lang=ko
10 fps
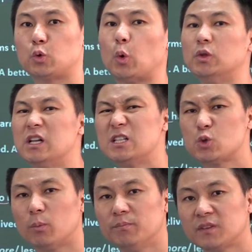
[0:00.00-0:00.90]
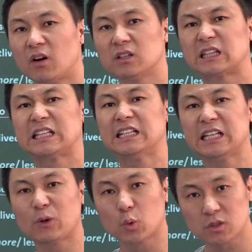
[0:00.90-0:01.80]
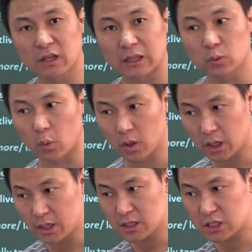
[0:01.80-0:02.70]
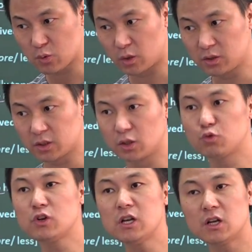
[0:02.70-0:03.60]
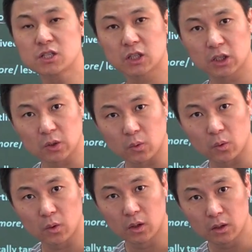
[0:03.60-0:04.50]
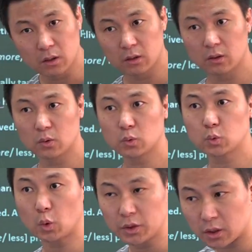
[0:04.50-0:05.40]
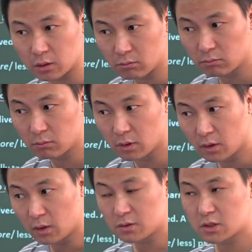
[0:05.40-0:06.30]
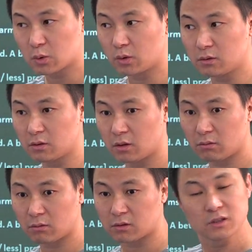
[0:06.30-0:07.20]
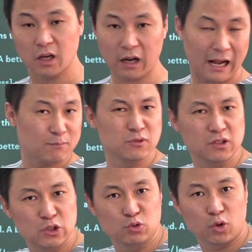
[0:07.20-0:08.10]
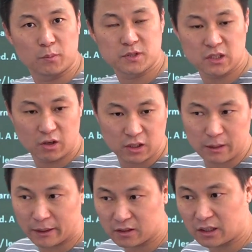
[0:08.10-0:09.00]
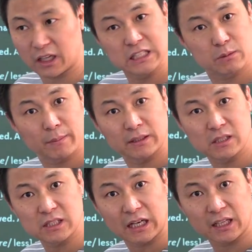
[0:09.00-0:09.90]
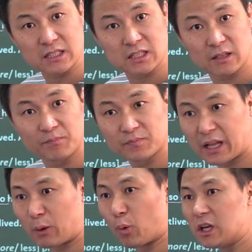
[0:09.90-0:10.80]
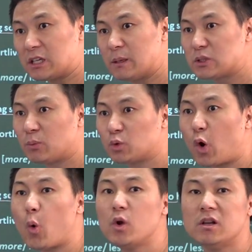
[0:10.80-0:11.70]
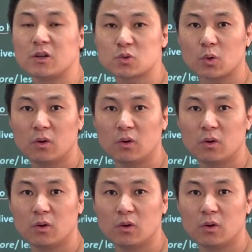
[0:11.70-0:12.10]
돈을 좀 더 드리고서라도 직원들을 훈련시키고 또는 직원들이 그냥 아무 이유도 없이 10개 만들다가 20개 만들진 않겠지. 내가 월급을 좀 더 올려줘.